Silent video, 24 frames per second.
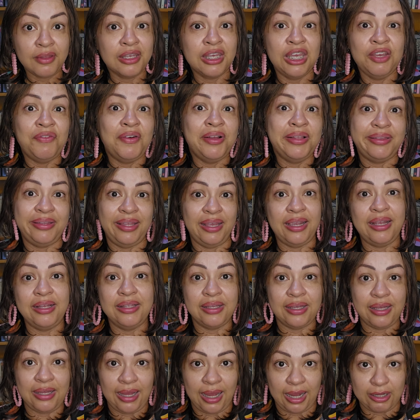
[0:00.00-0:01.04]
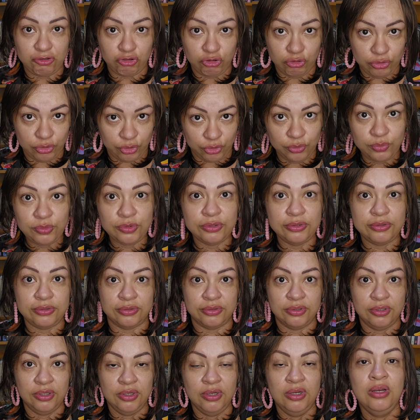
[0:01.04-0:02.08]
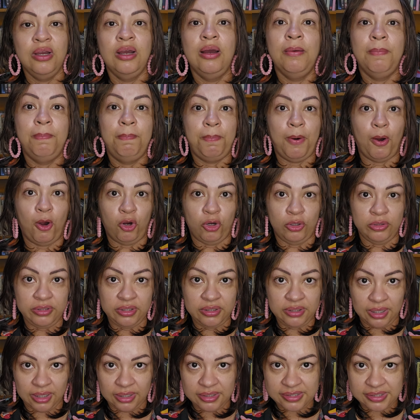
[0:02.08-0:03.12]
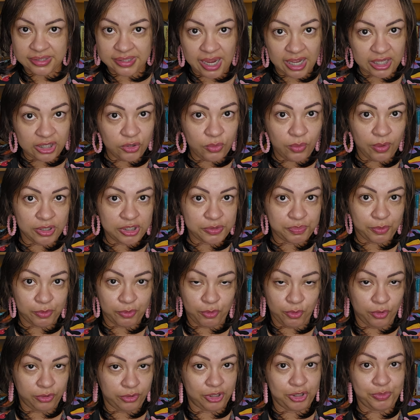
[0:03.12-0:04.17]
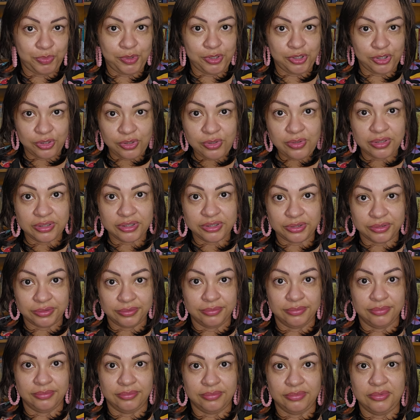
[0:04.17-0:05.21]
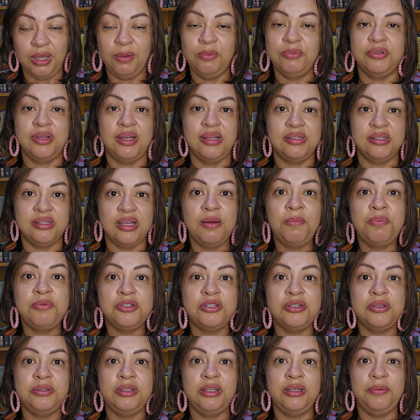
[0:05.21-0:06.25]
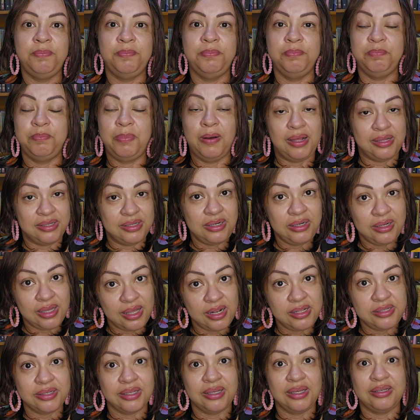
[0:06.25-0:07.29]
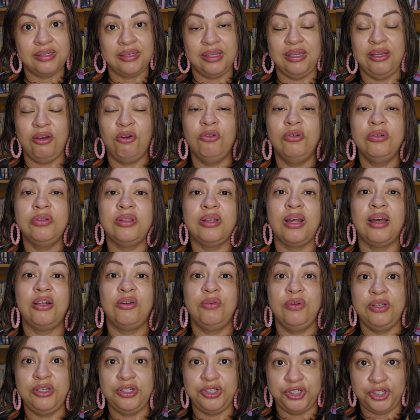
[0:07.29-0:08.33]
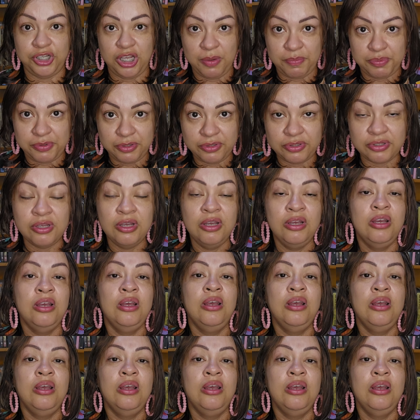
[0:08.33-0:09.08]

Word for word: que vai ter que dar errado com todo mundo. Pode dar certo com, as, com outras pessoas. Temos exemplos de, de brasileiros que encontraram egípcios